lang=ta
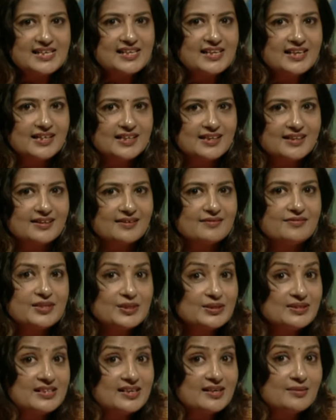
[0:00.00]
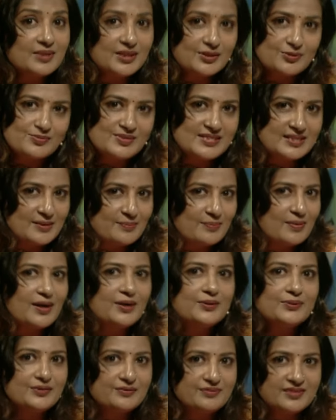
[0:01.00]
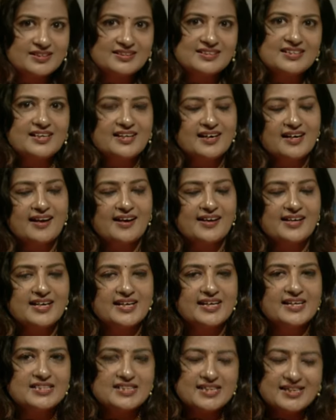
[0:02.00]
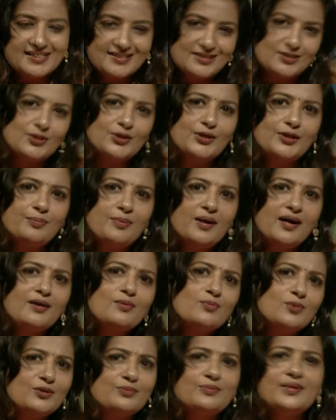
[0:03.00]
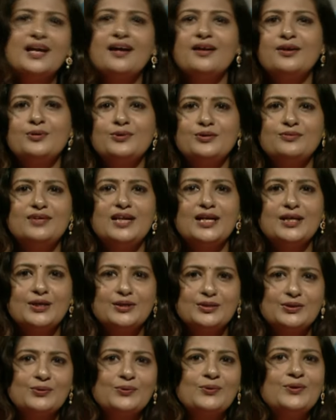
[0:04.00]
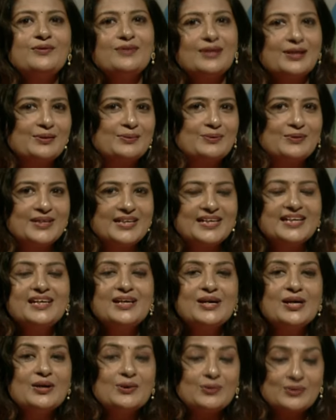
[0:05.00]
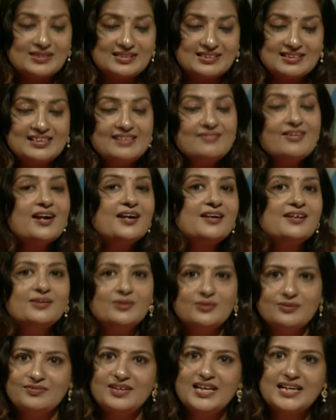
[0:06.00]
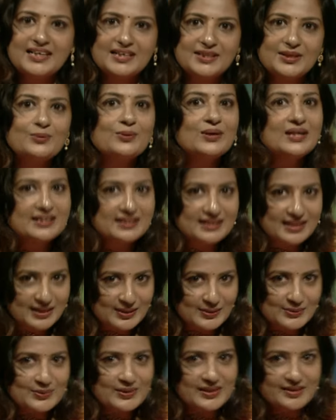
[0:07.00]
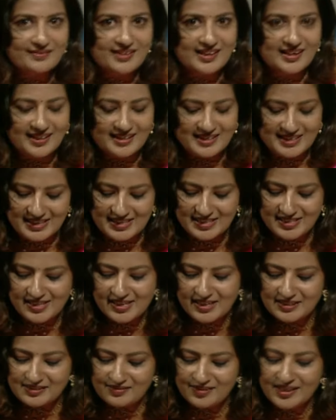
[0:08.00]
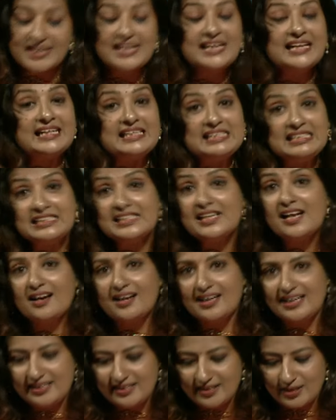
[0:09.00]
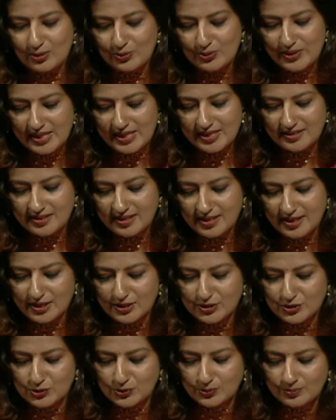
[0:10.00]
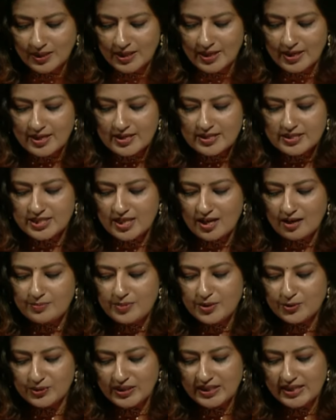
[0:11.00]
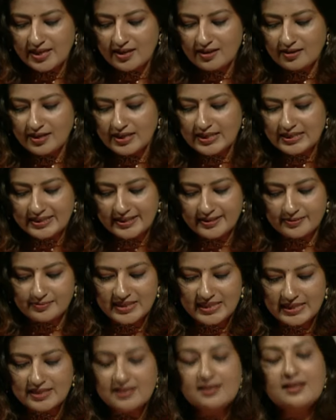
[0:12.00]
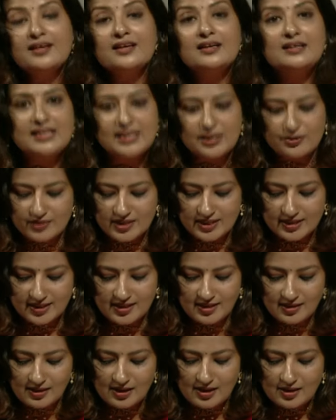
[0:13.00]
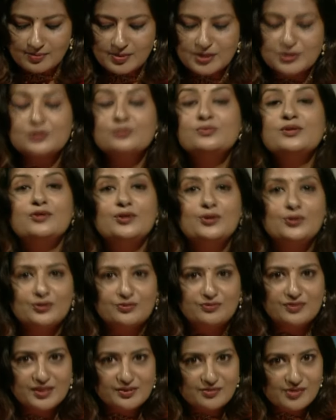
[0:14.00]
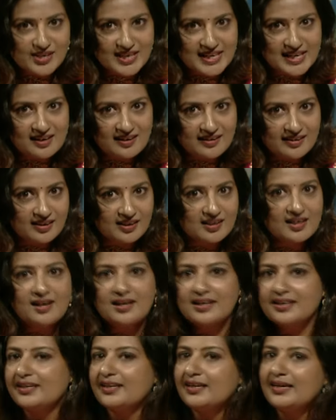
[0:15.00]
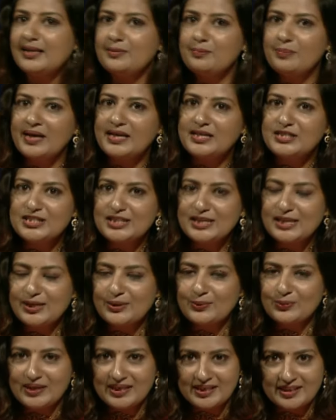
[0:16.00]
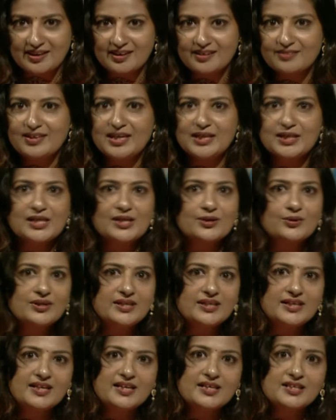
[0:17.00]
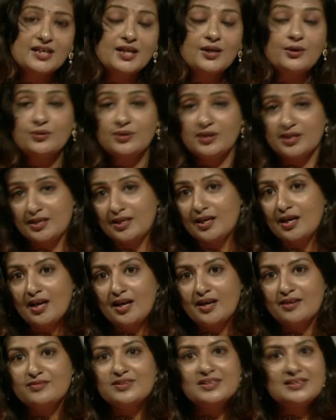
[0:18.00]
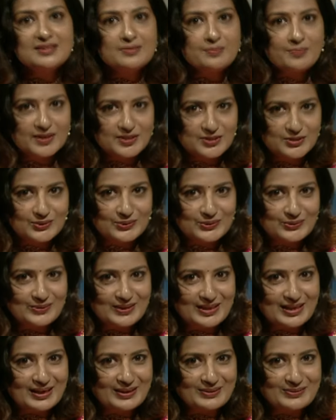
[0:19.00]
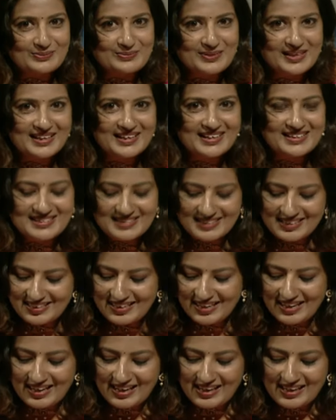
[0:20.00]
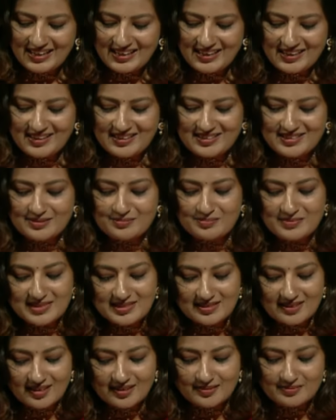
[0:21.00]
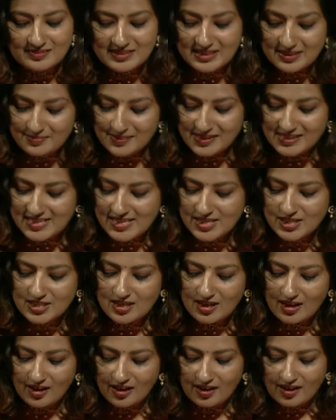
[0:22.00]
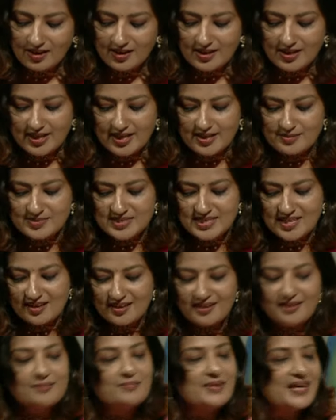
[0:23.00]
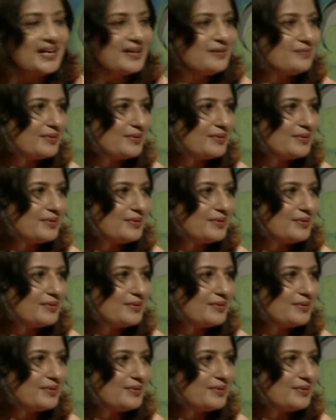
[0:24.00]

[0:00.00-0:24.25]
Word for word: இன்றைய விருந்தினர் மிகவும் சிறப்பான ஒரு விருந்தினராக இருக்கின்றார் இது தொடர்பாக முழுமையான ஒரு விளக்கத்தோடு வரக்கூடிய ஒரு தெளிவான விளக்கத்தை உங்களுக்கு தரக்கூடியவராக இருக்கின்றார் அந்த வகையில் இன்று நாங்கள் எங்களோடு இணைத்திருக்கின்றோம் ஷா பியூட்டிகா அகாடமியின் நிறுவனர் மற்றும் இவர் ஒரு விரிவுரையாளராக அழகுக்கலை பயிற்சிகளை உங்களுக்காக வழங்கி கொண்டிருக்கின்றார் ஒரு விருது பெற்ற ஒருவராகவும் இருக்கின்றார் திருமதி இம்சானா